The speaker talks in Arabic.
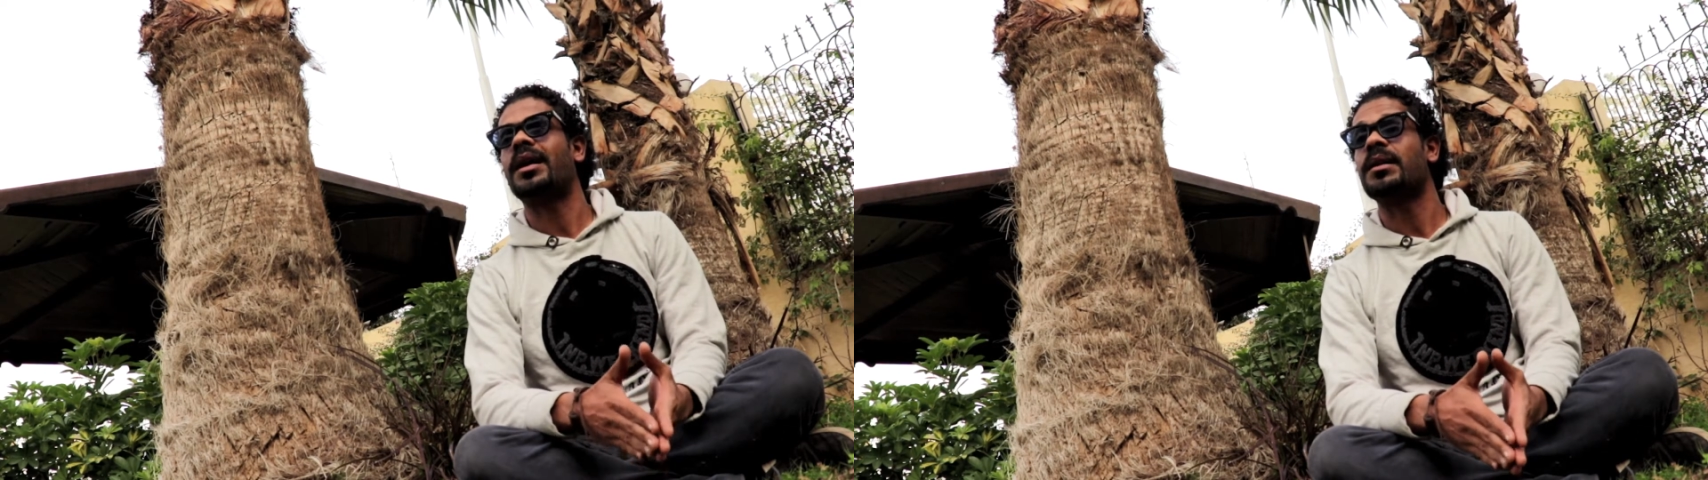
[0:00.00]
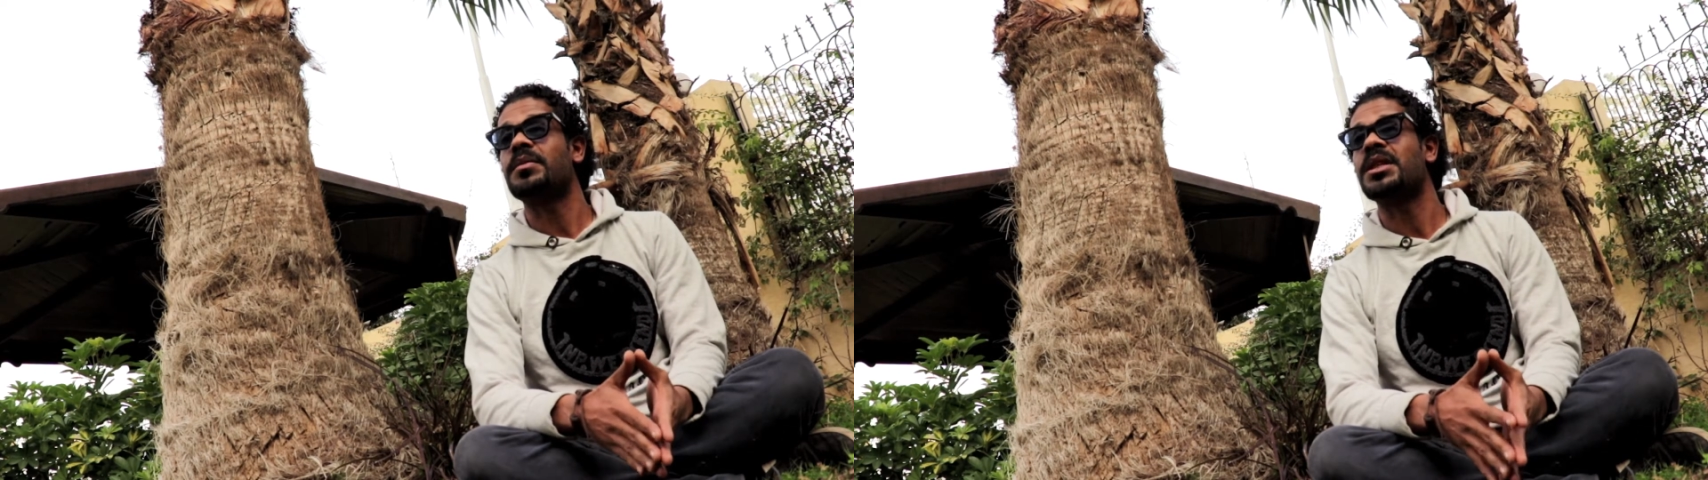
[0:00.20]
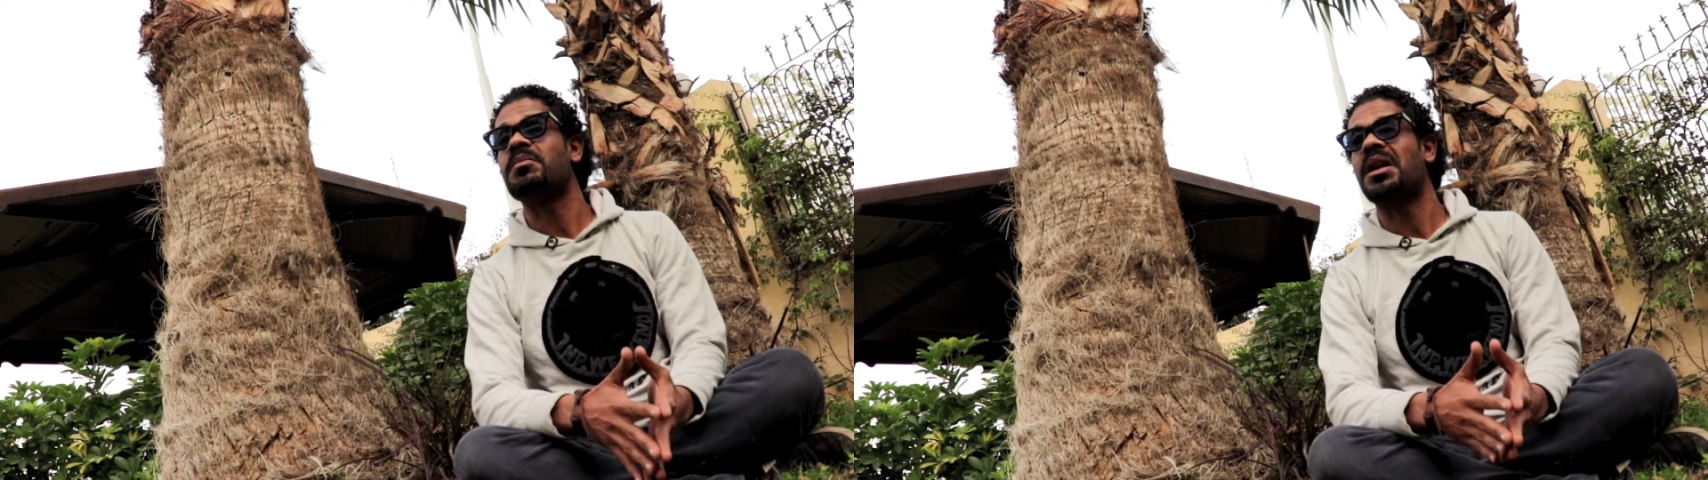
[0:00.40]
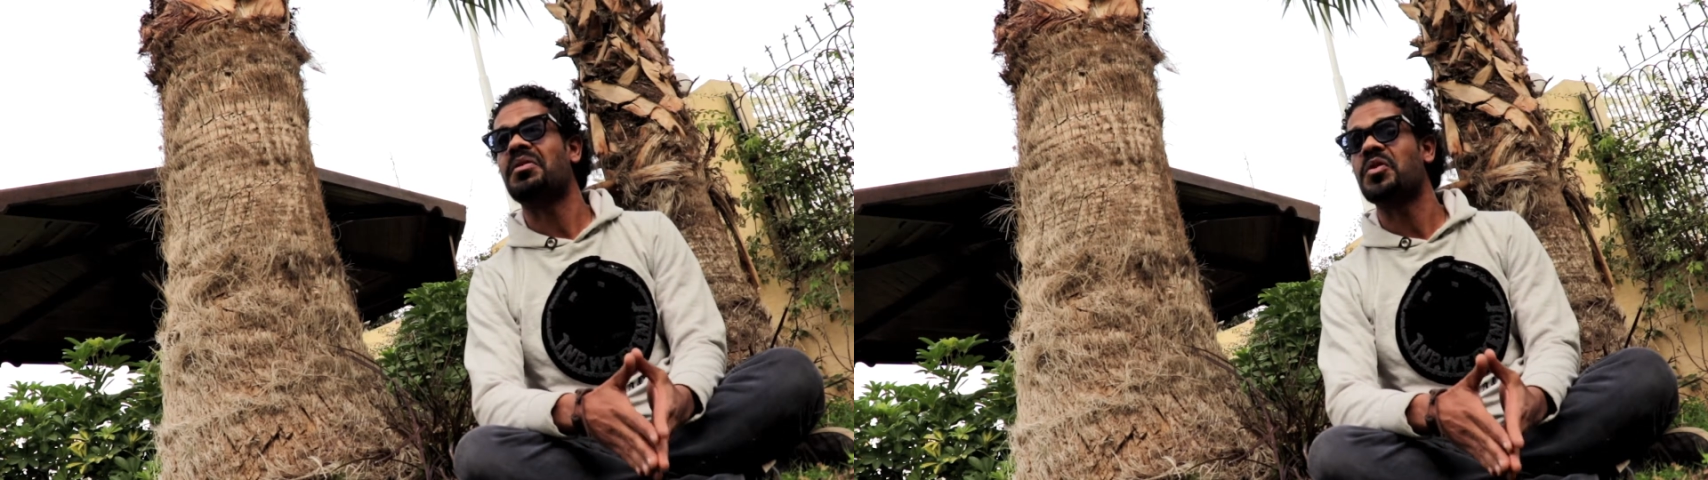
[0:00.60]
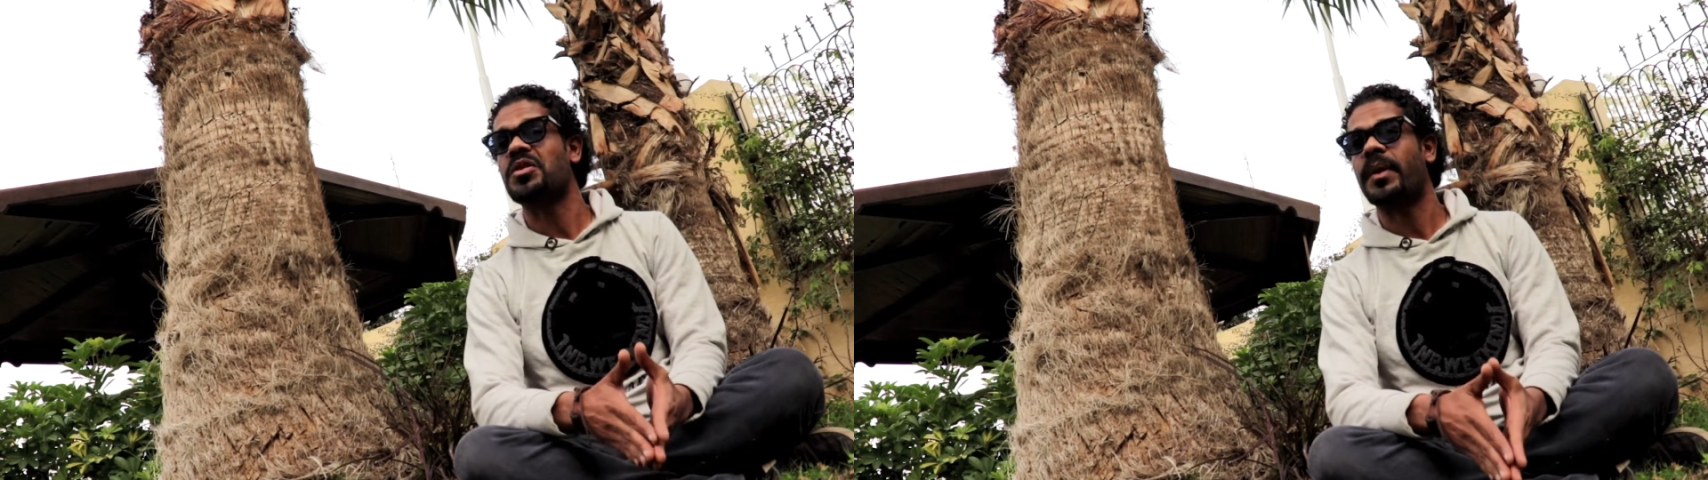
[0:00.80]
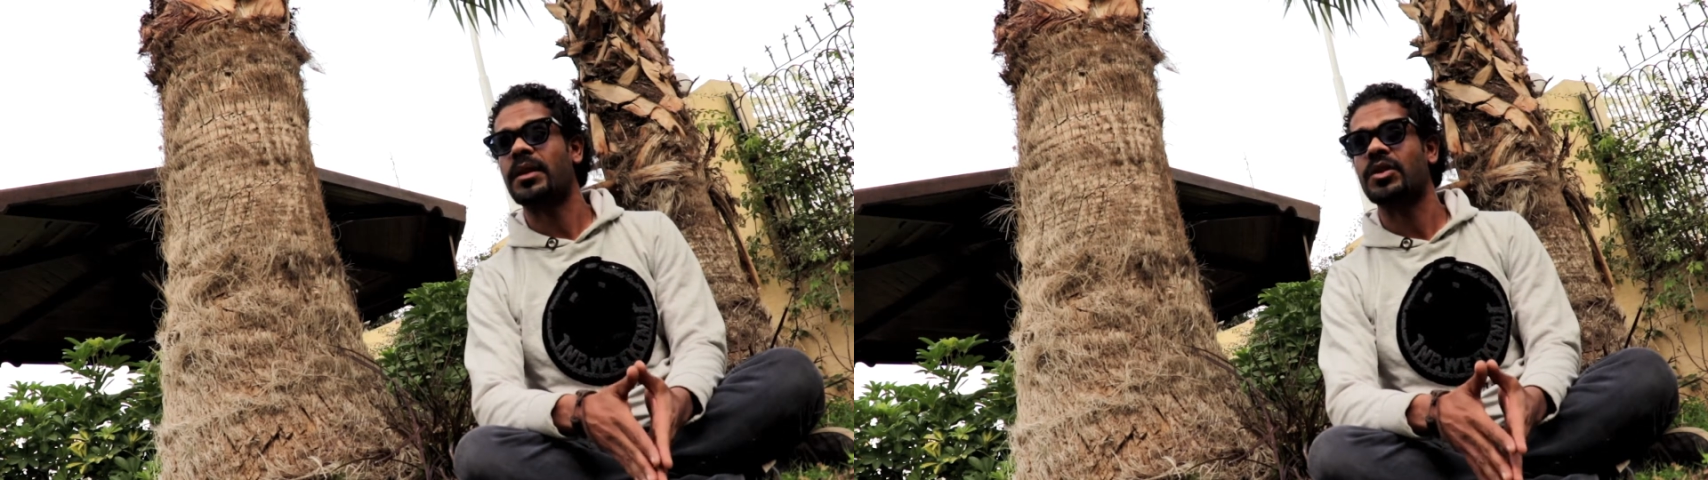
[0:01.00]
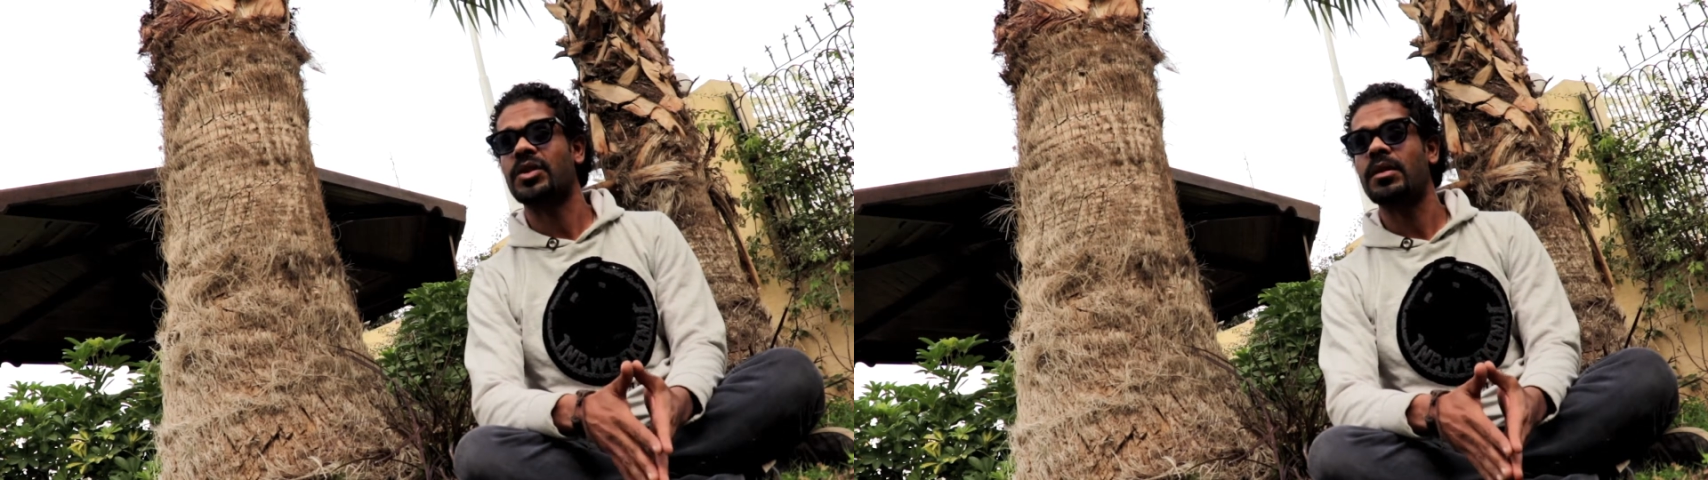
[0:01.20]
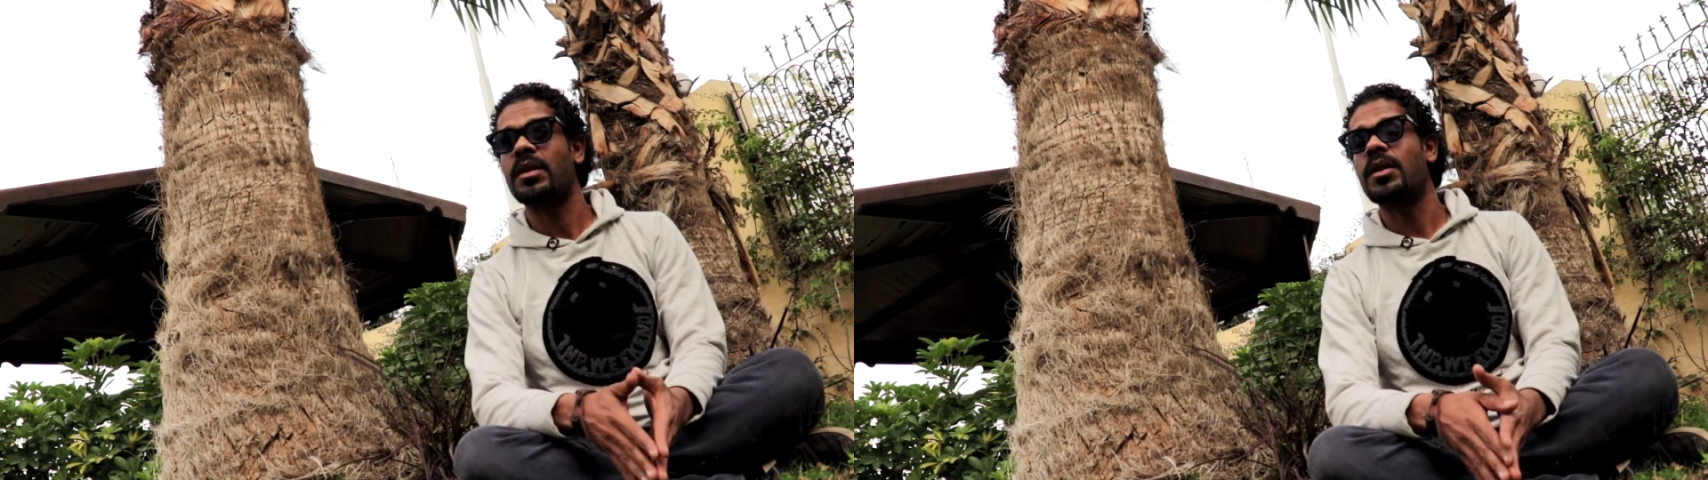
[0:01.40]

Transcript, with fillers: كتمثيل من 2017